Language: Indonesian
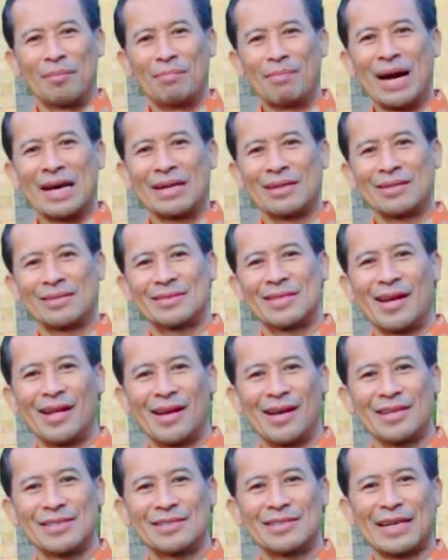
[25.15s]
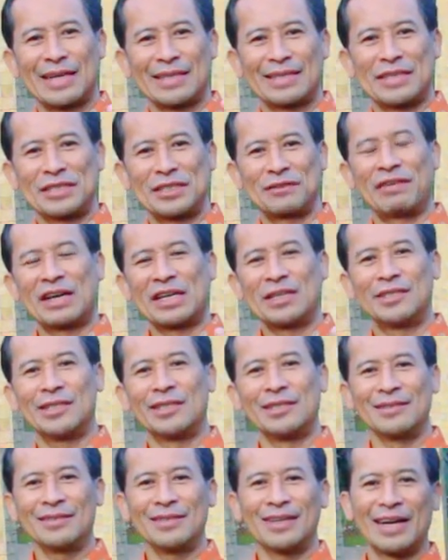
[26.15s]
Marital
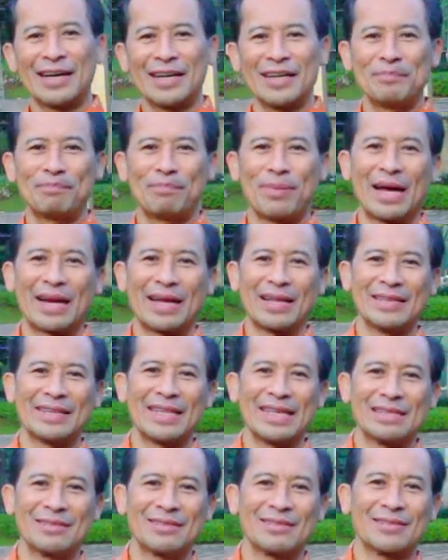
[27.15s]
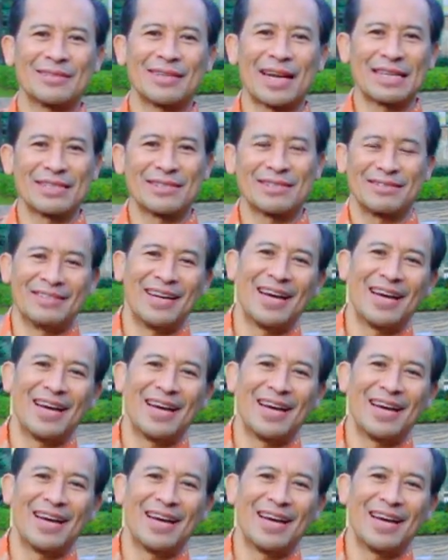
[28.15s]
Satisfaction and Parenting Stress.